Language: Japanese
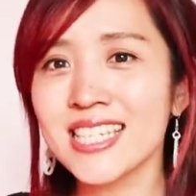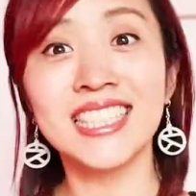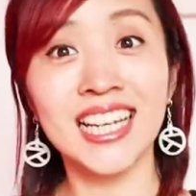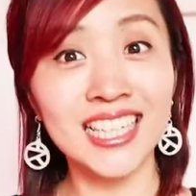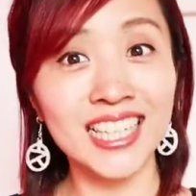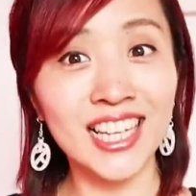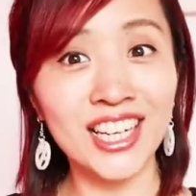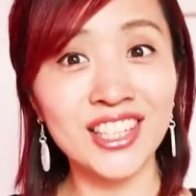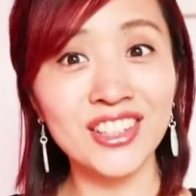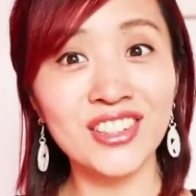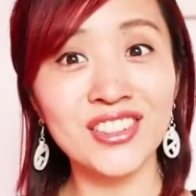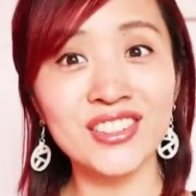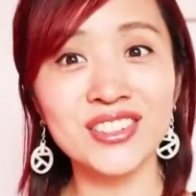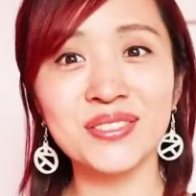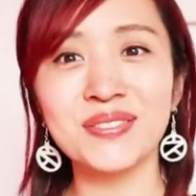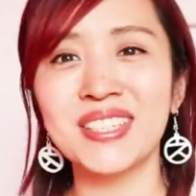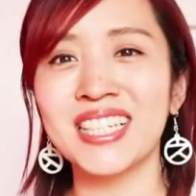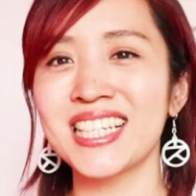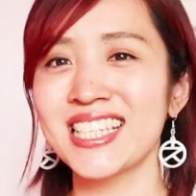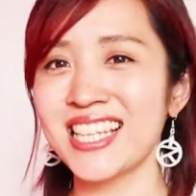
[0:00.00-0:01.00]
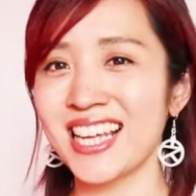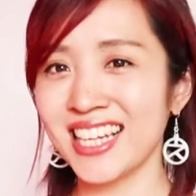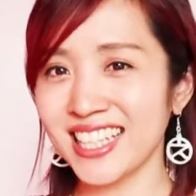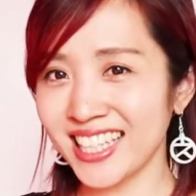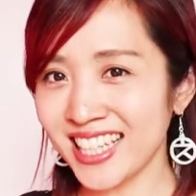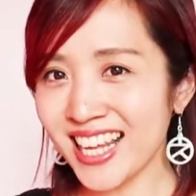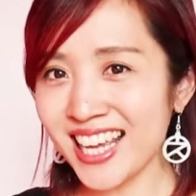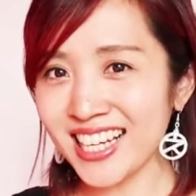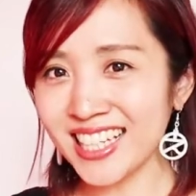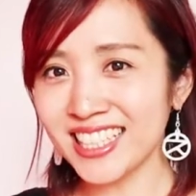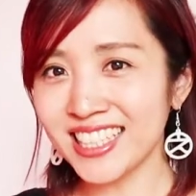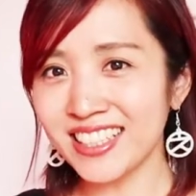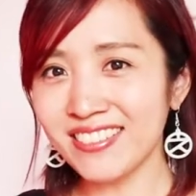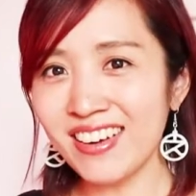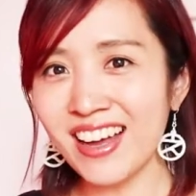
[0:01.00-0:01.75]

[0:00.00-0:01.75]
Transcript: チャンネル登録まだされてない方